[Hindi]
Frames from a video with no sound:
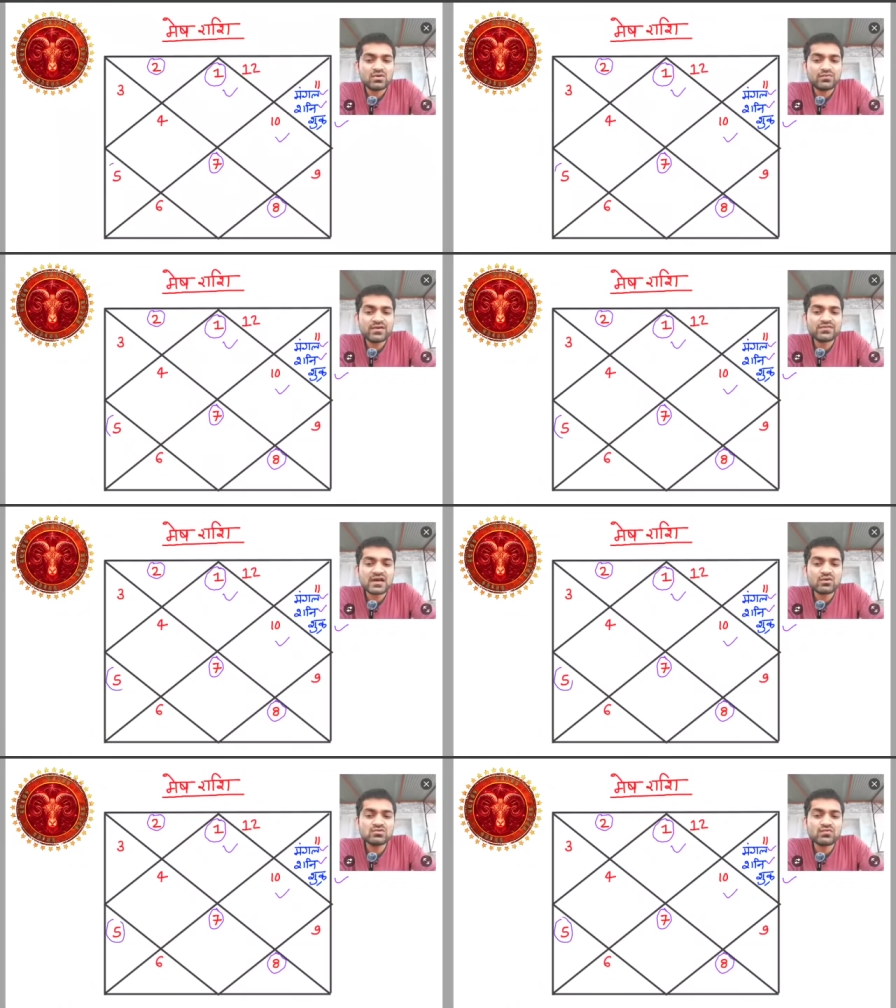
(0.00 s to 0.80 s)
फिफ्थ
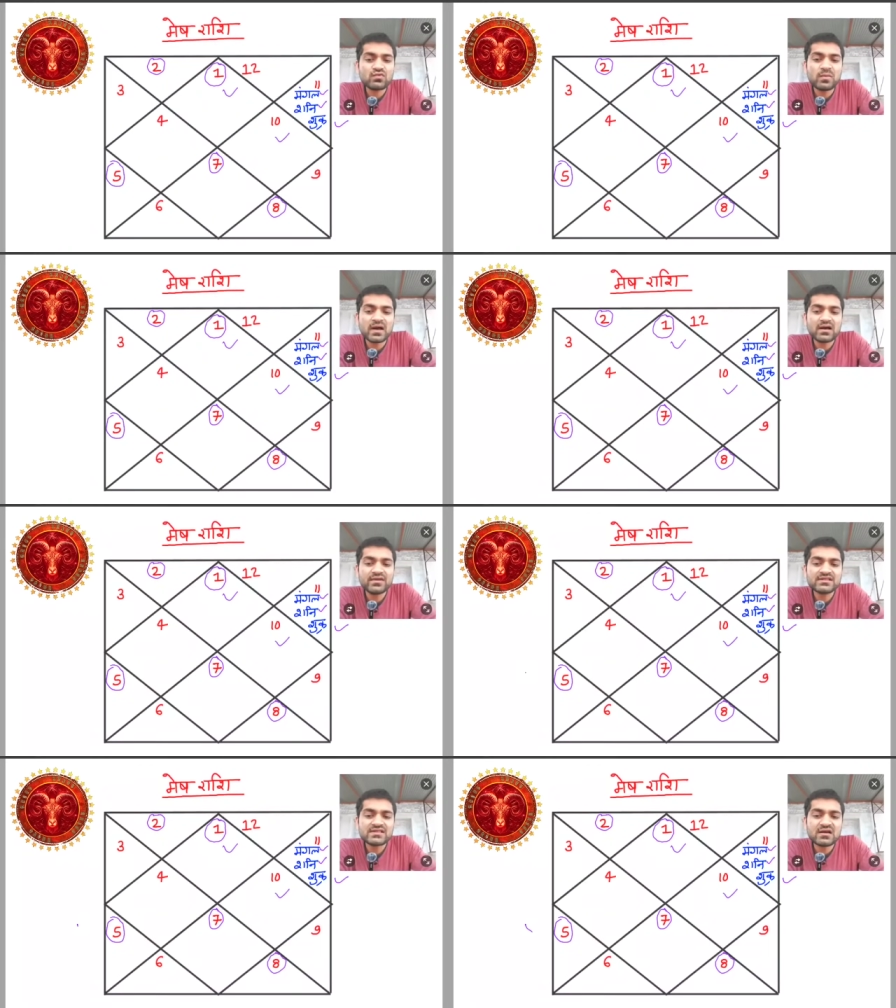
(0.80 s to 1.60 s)
हाउस वो भाग
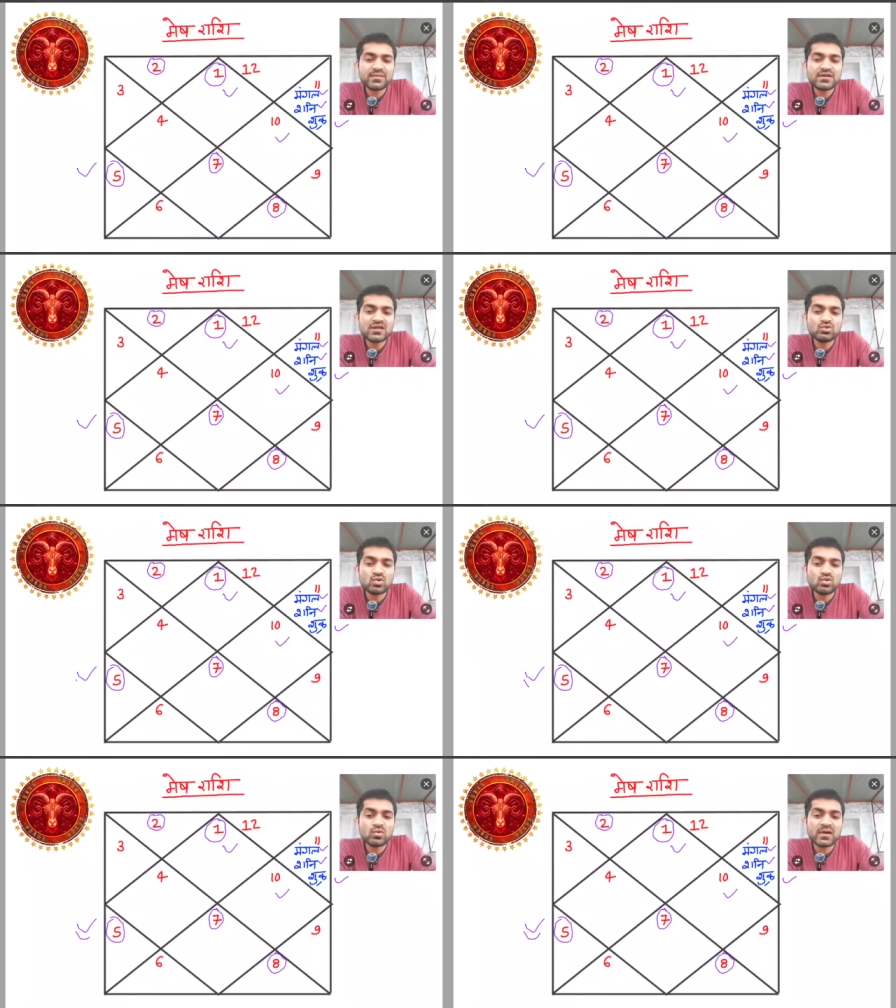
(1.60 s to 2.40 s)
है जहाँ पर ये
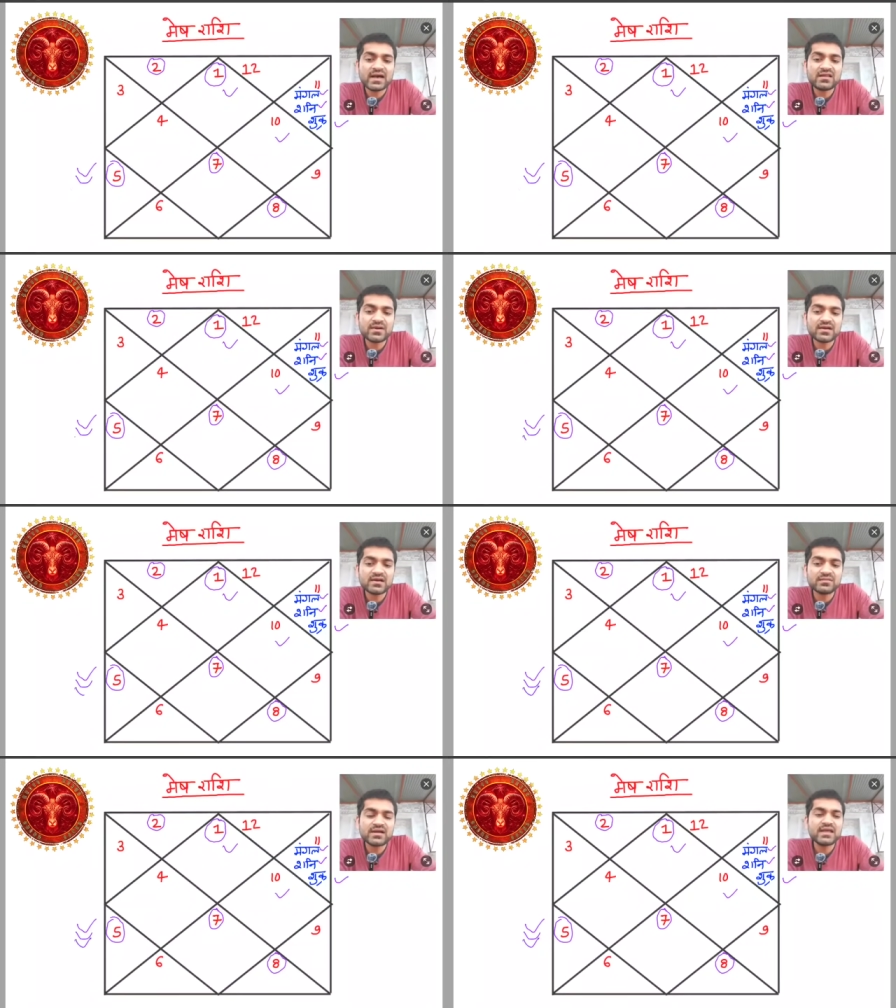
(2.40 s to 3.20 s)
दोनों भारी
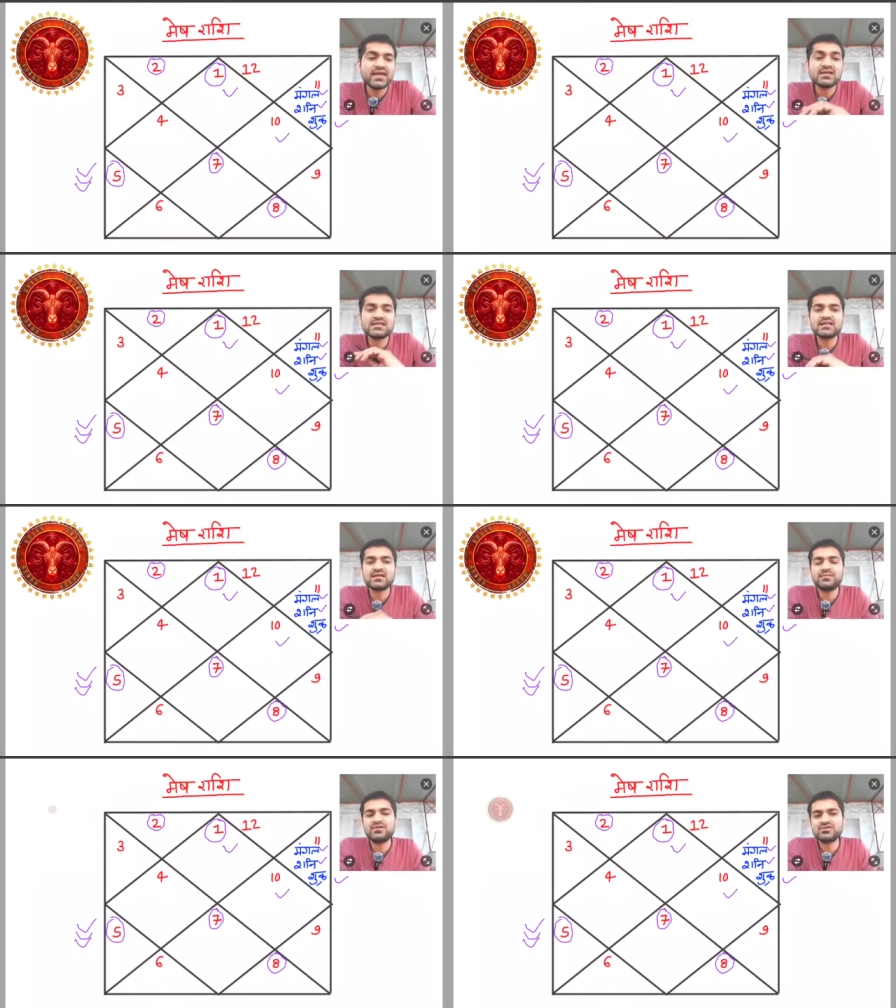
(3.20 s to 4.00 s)
भरकम ग्रह एक साथ
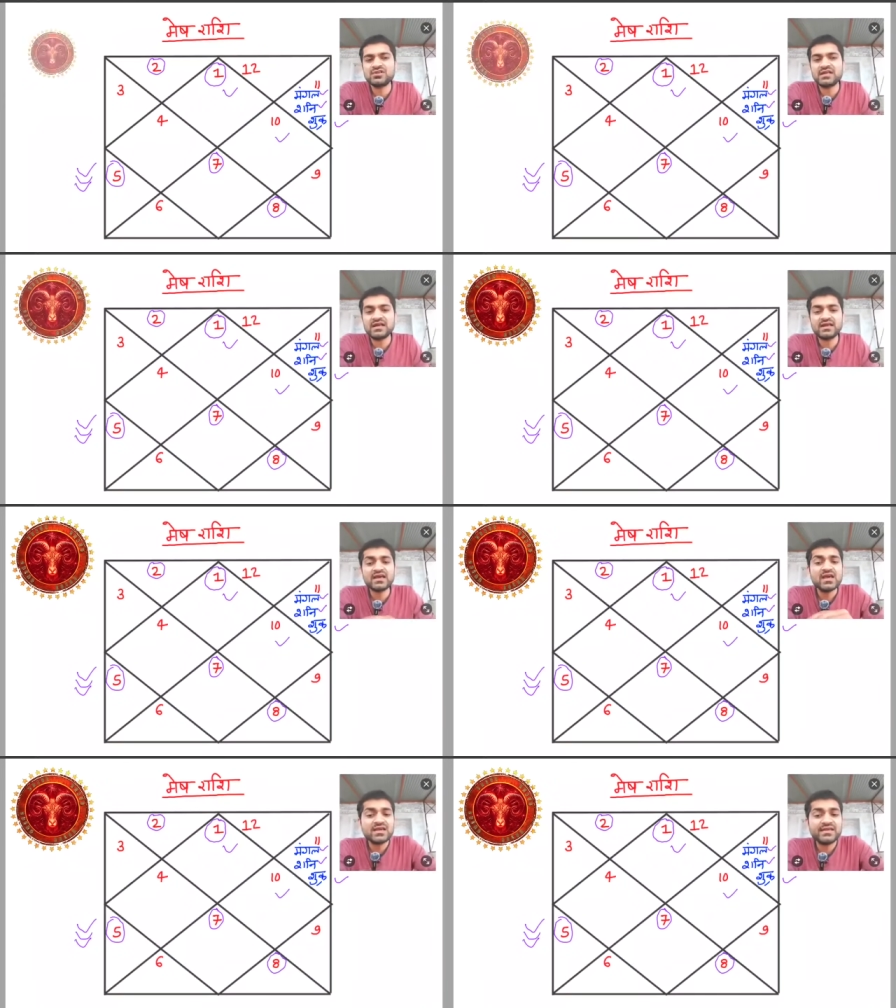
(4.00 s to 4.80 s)
अपनी दृष्टि डालेंगे
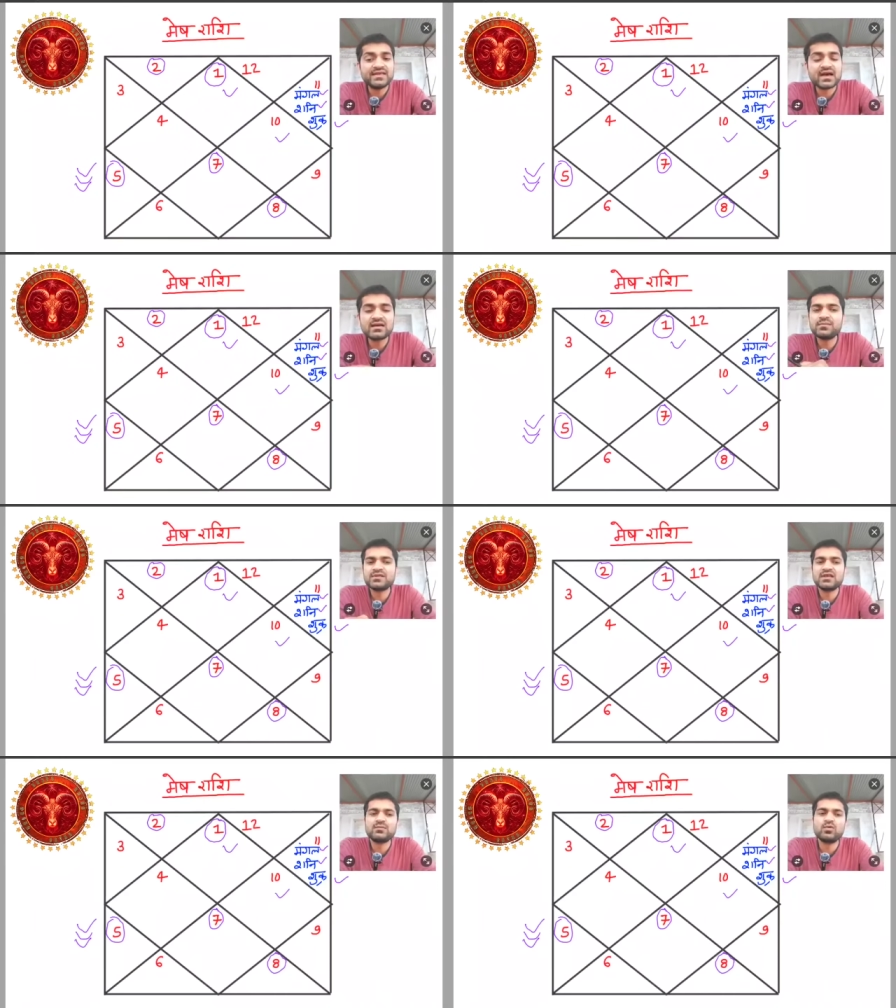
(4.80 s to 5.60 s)
यहाँ के
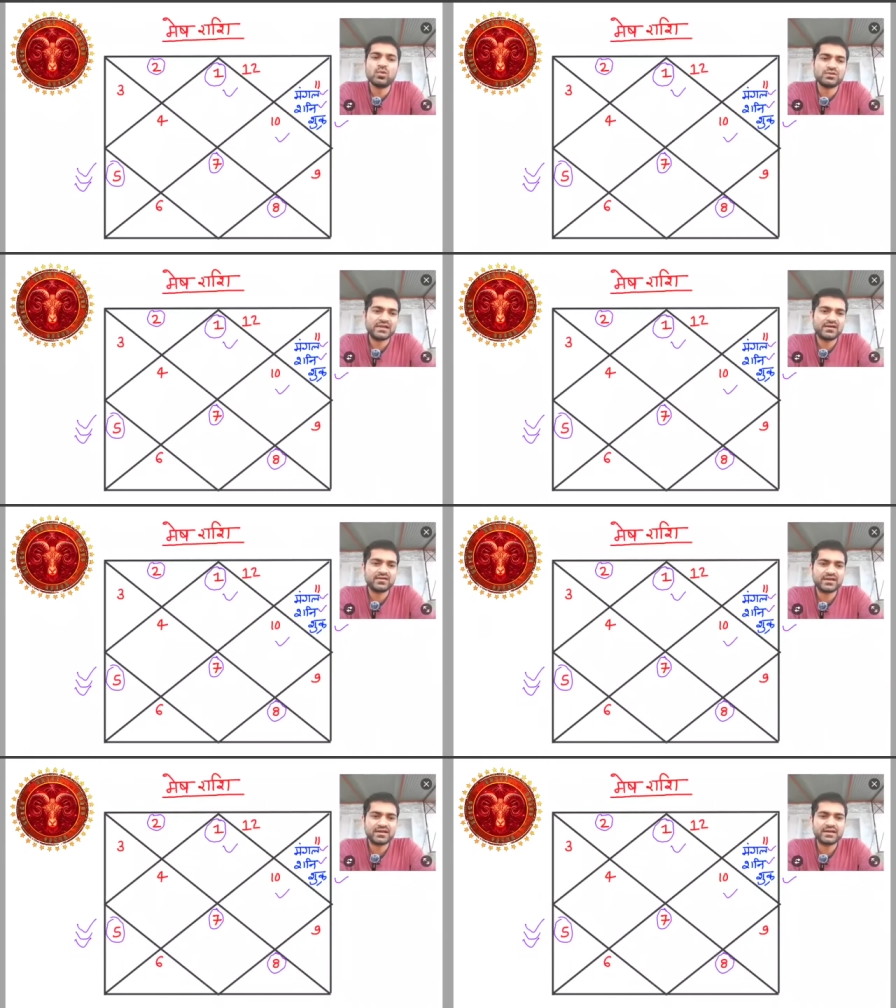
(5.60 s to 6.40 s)
प्रति आपको बहुत
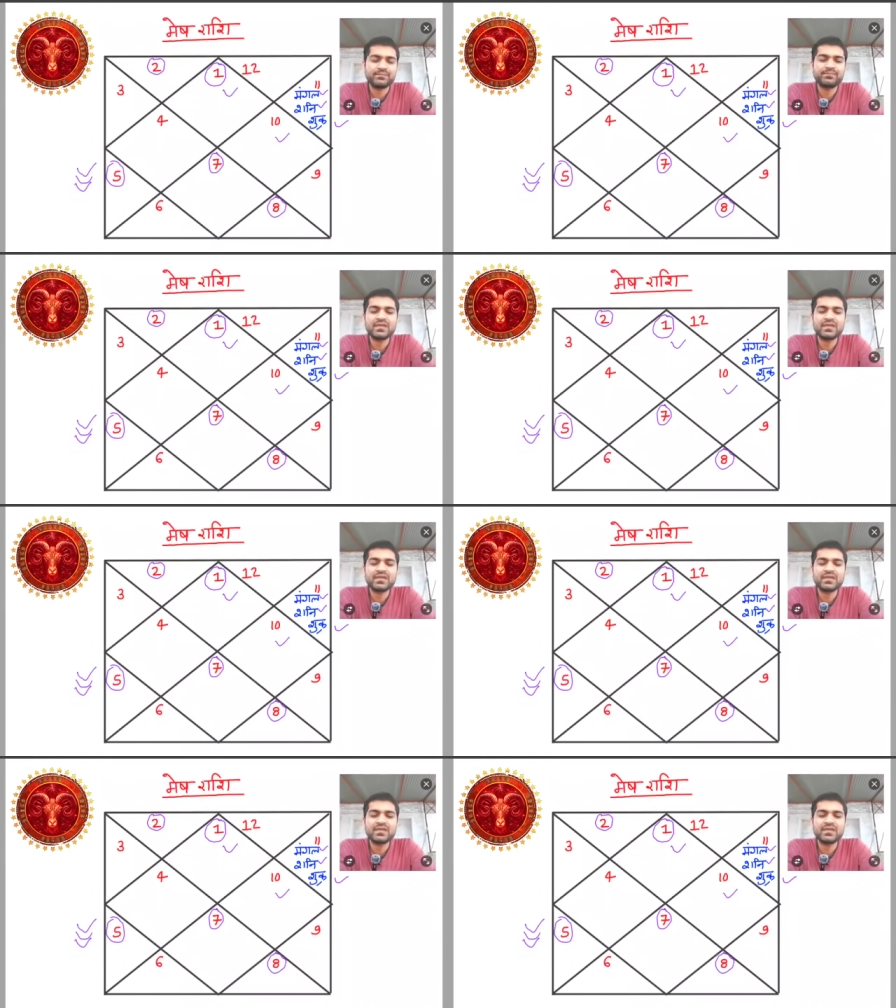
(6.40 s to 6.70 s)
अलर्ट रहना है